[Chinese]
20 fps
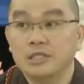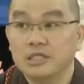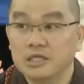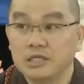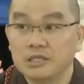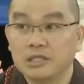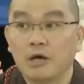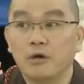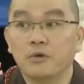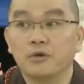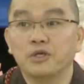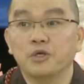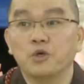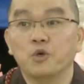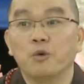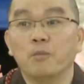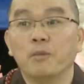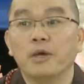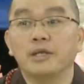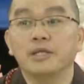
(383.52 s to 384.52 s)
这个道理，
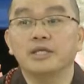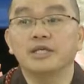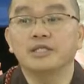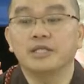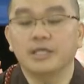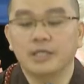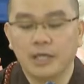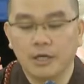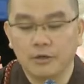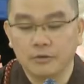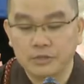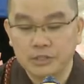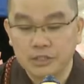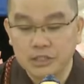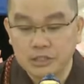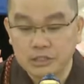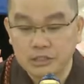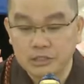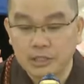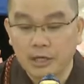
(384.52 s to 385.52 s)
我们一定要
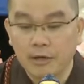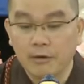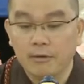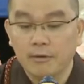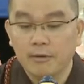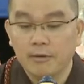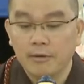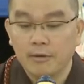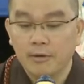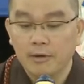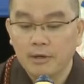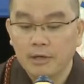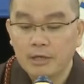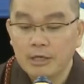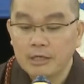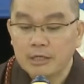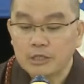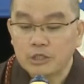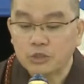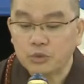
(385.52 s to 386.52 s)
知道。
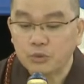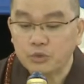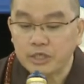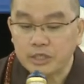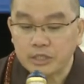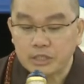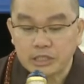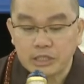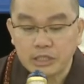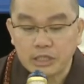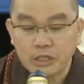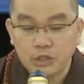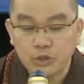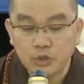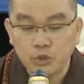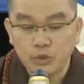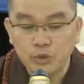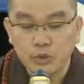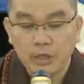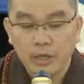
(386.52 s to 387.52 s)
所以这一
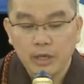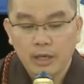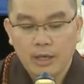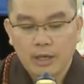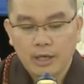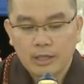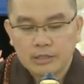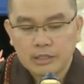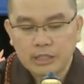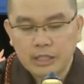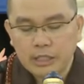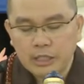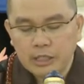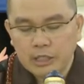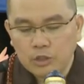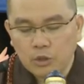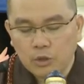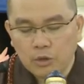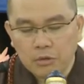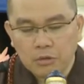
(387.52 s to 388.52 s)
句“
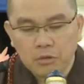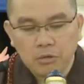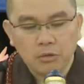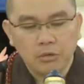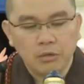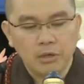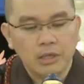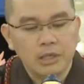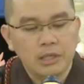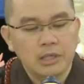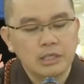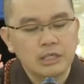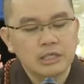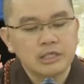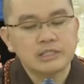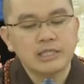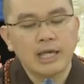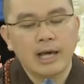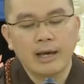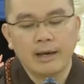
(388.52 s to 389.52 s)
低头
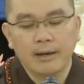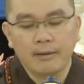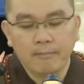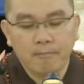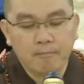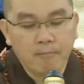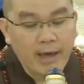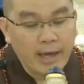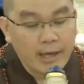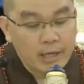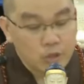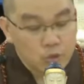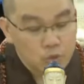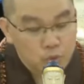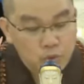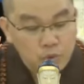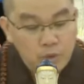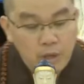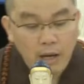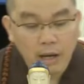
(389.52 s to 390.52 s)
合掌百
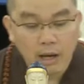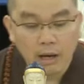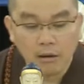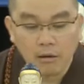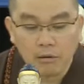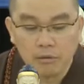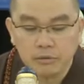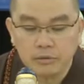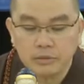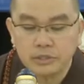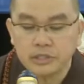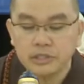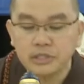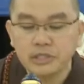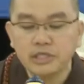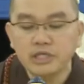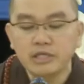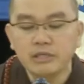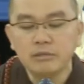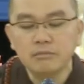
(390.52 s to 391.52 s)
玉毫，
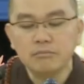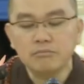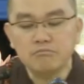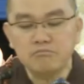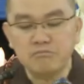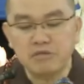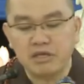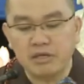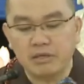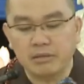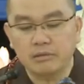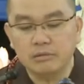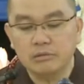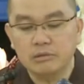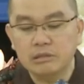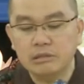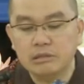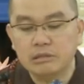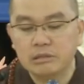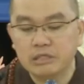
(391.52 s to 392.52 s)
心明
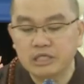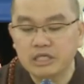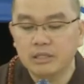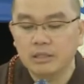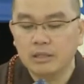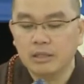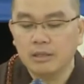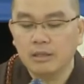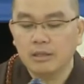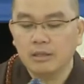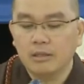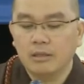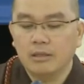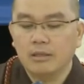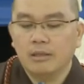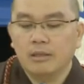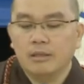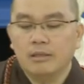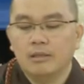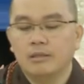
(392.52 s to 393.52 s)
日
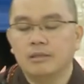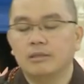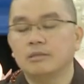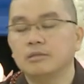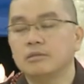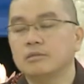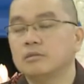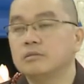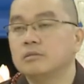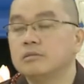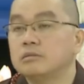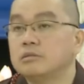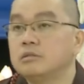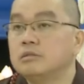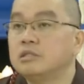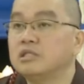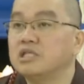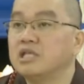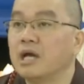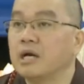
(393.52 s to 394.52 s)
丽”
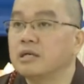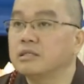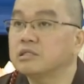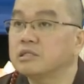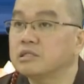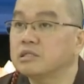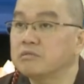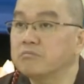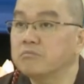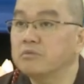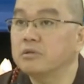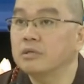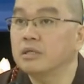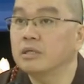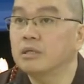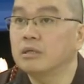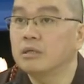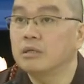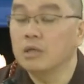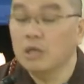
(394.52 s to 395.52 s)
是讲什么
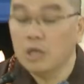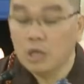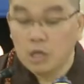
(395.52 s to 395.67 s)
呢？